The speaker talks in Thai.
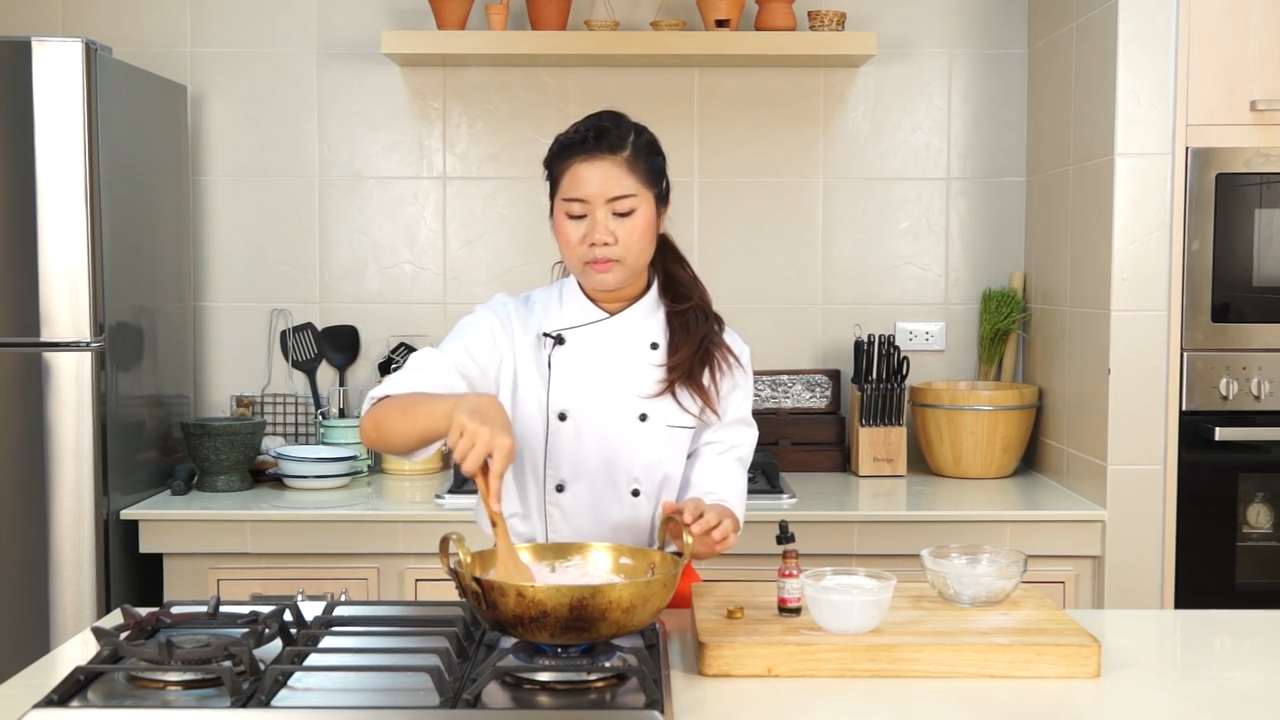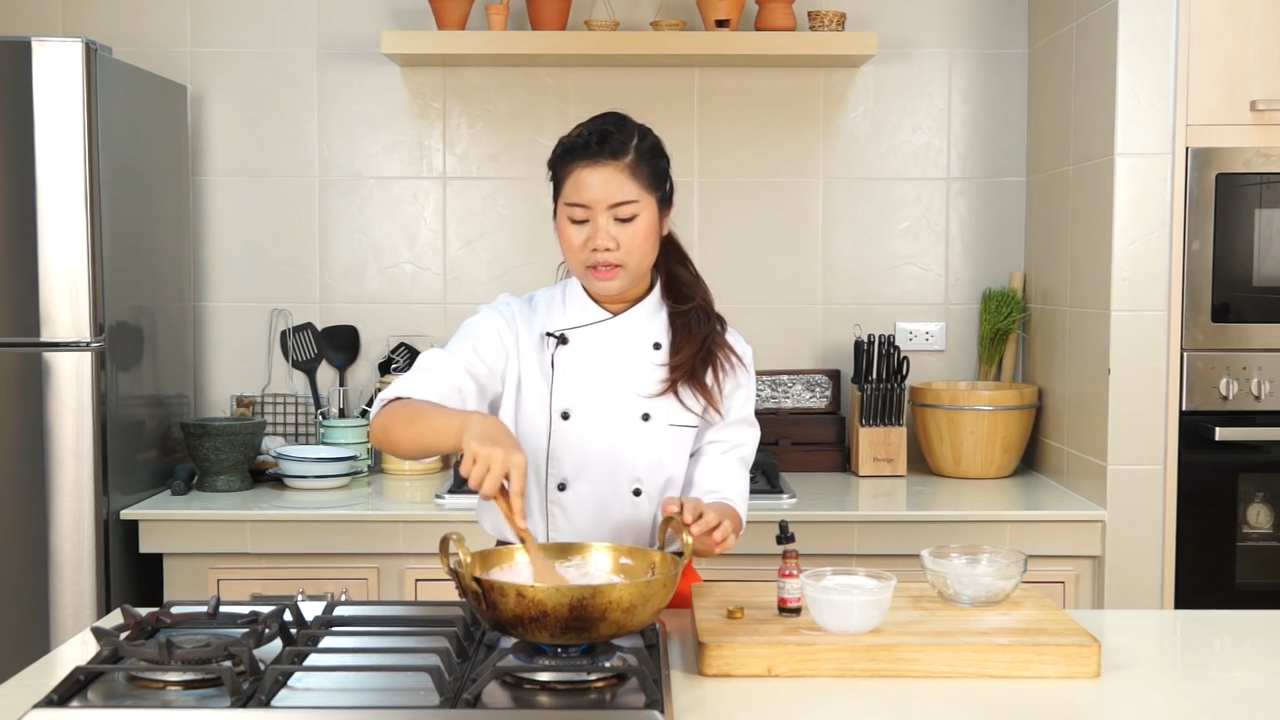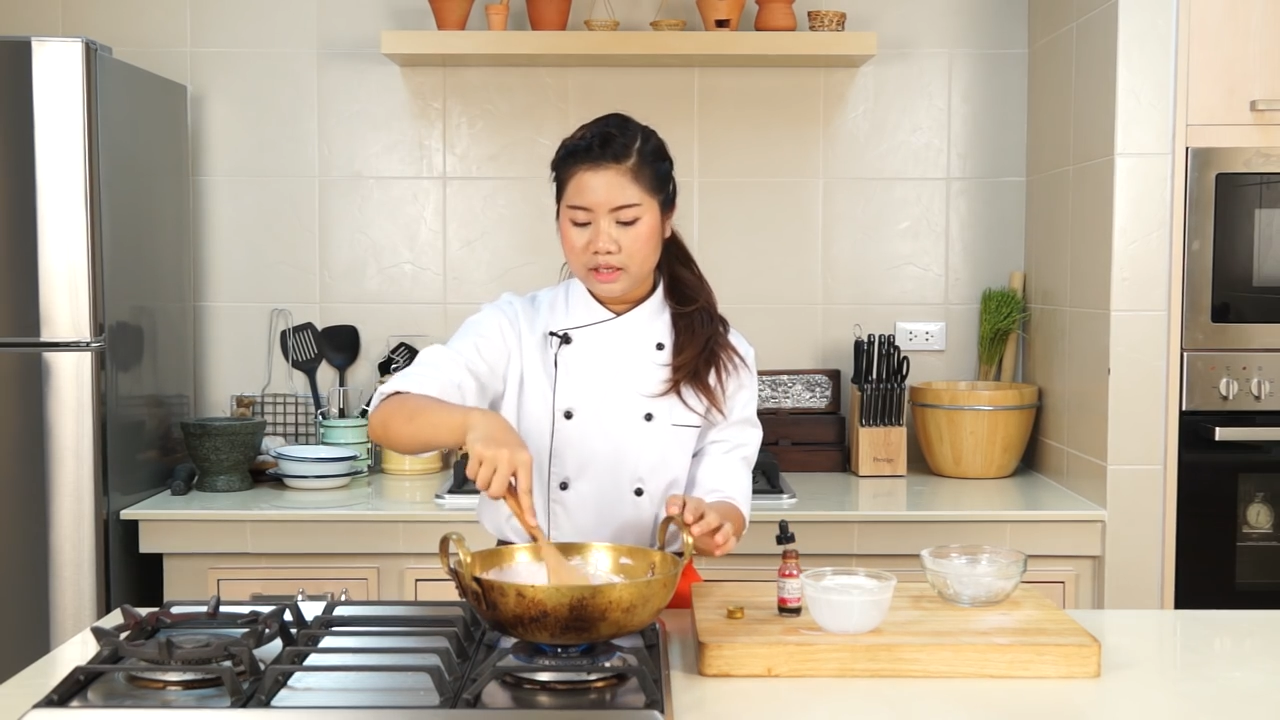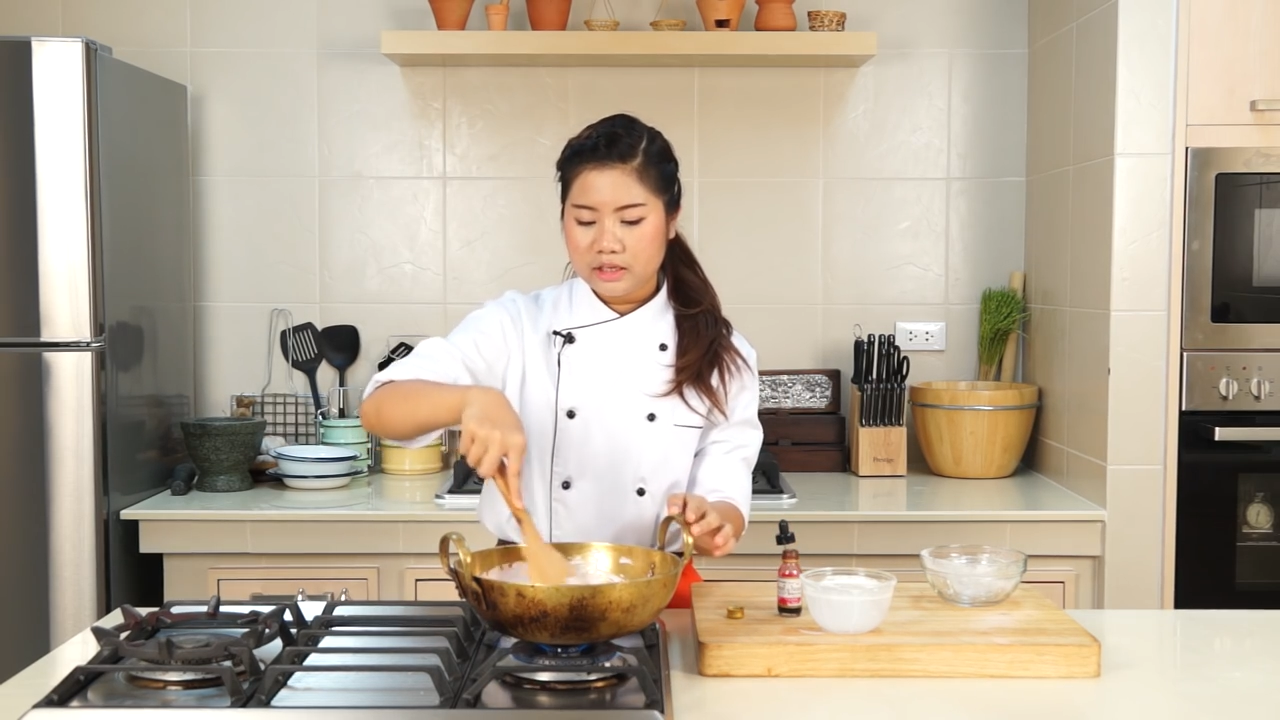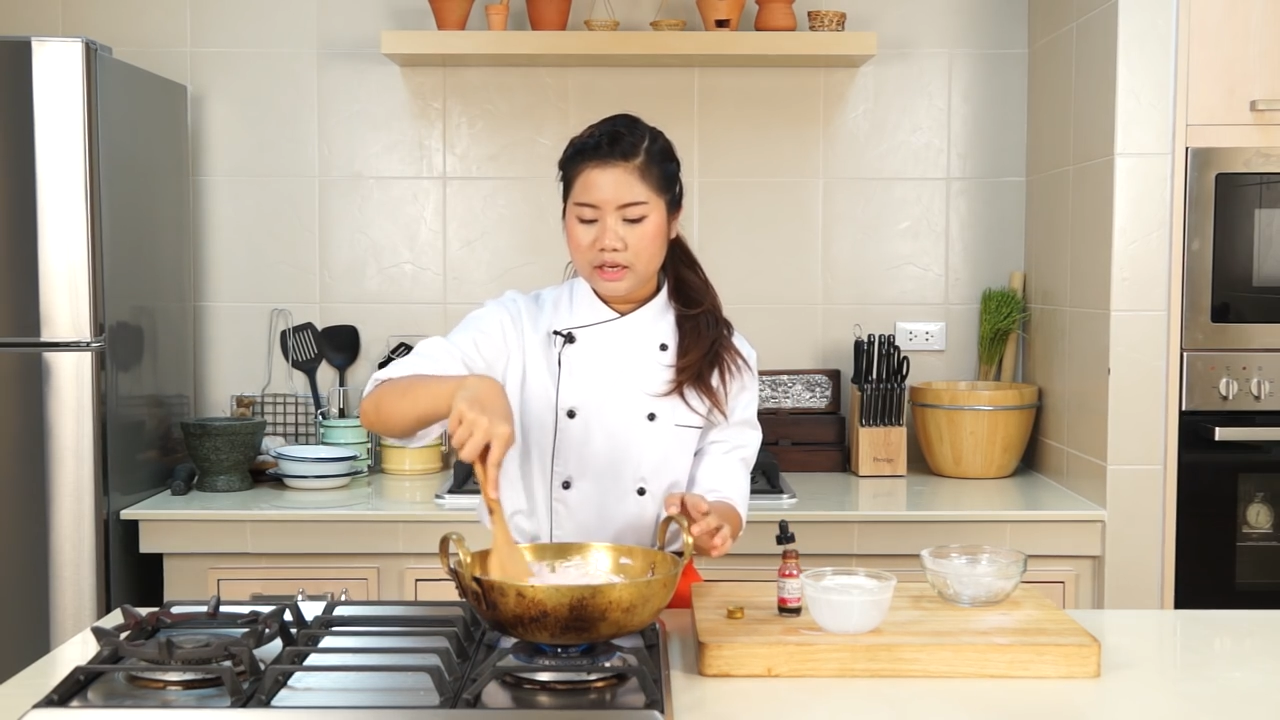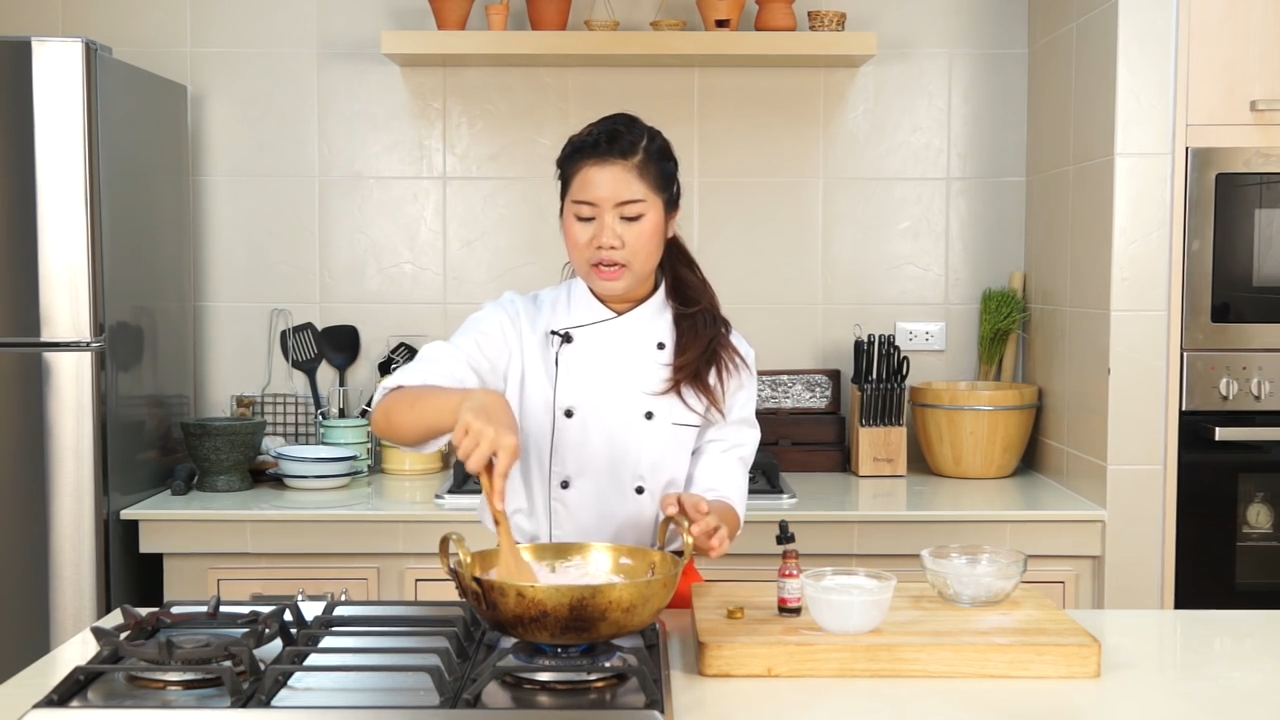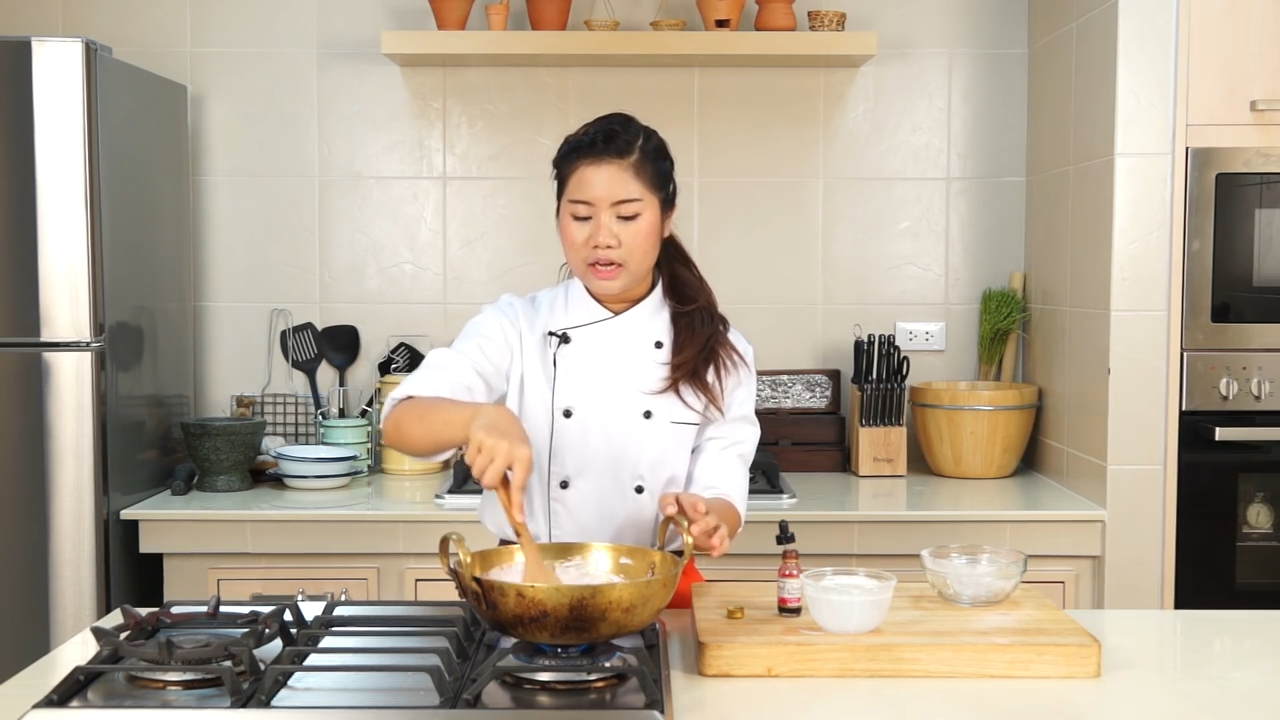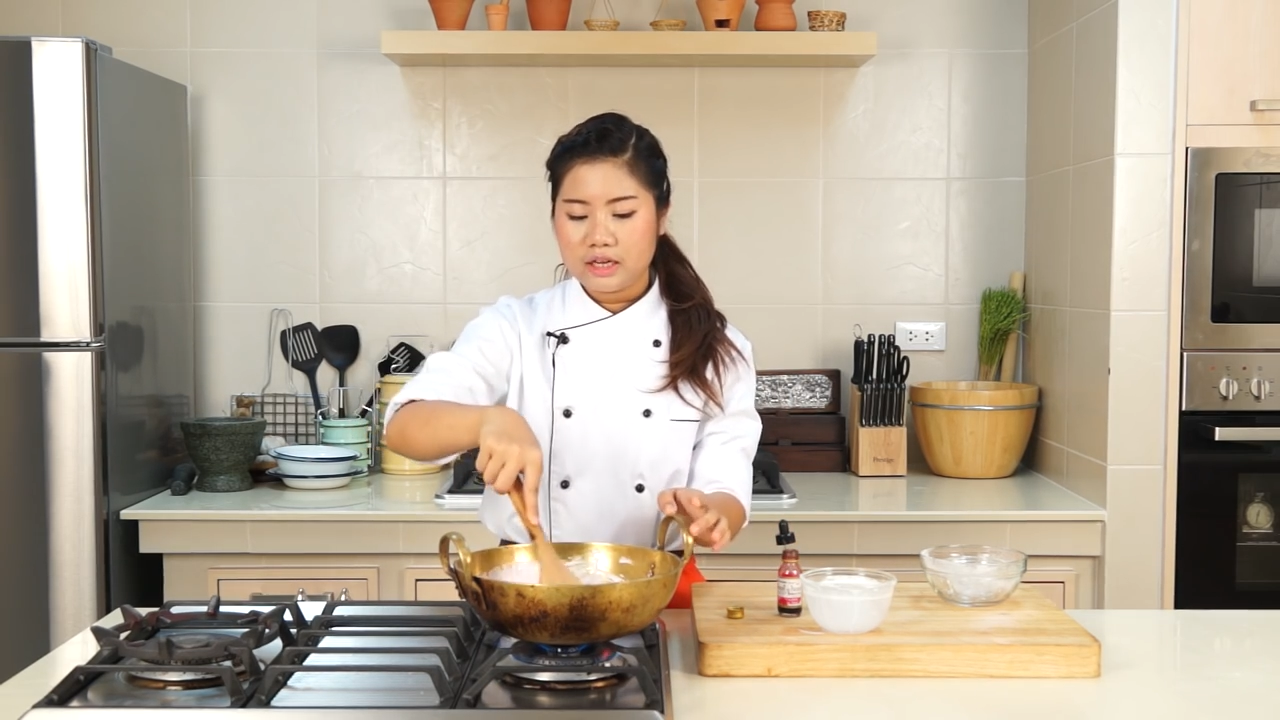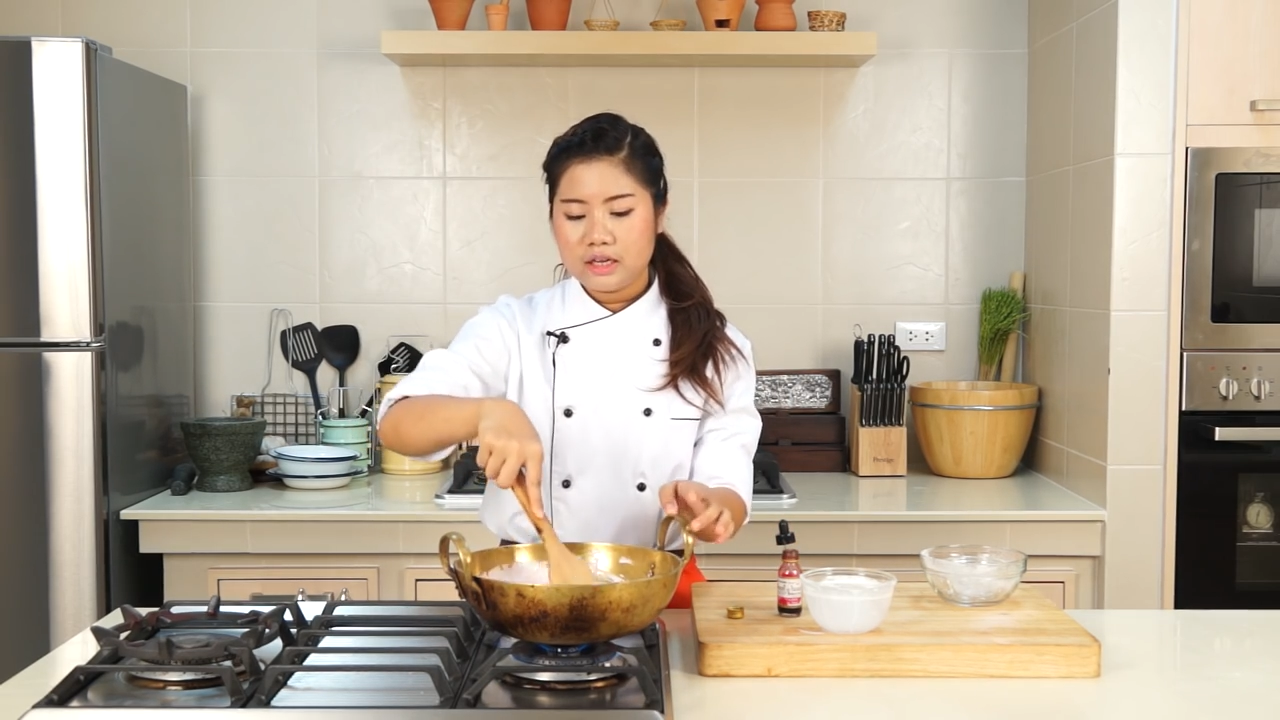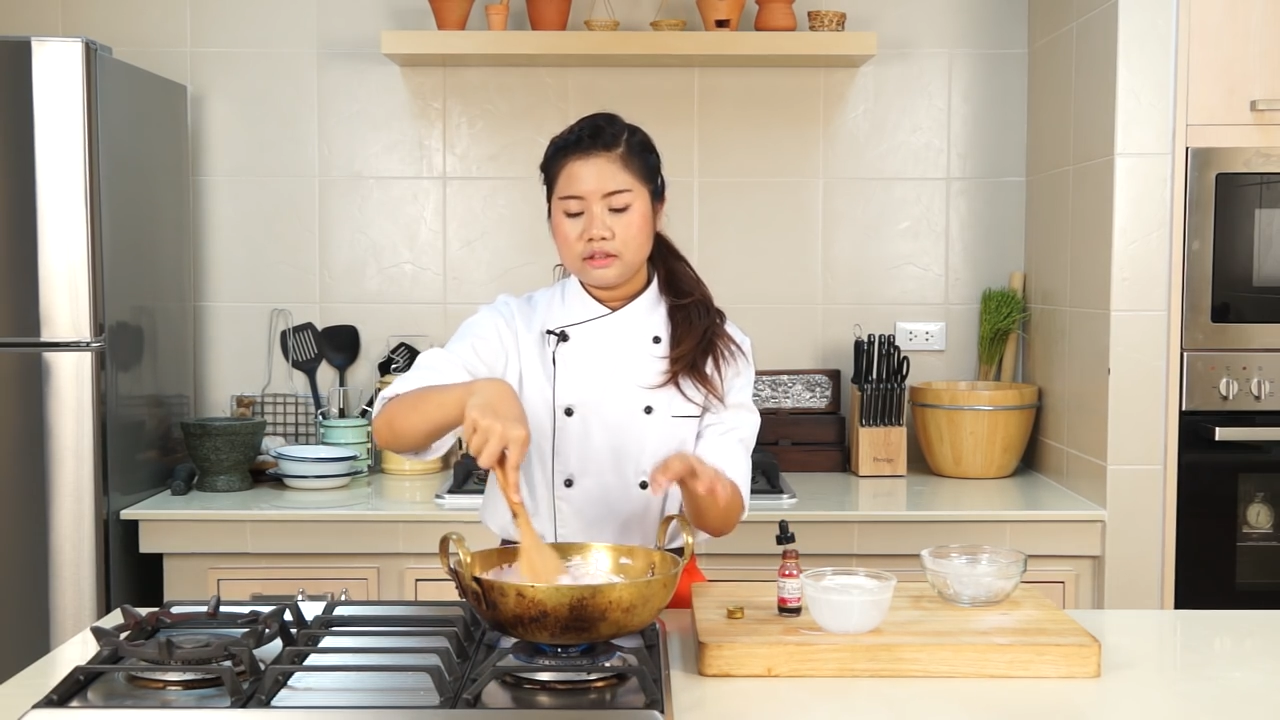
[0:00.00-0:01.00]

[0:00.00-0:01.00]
ไปเรื่อยๆนะคะ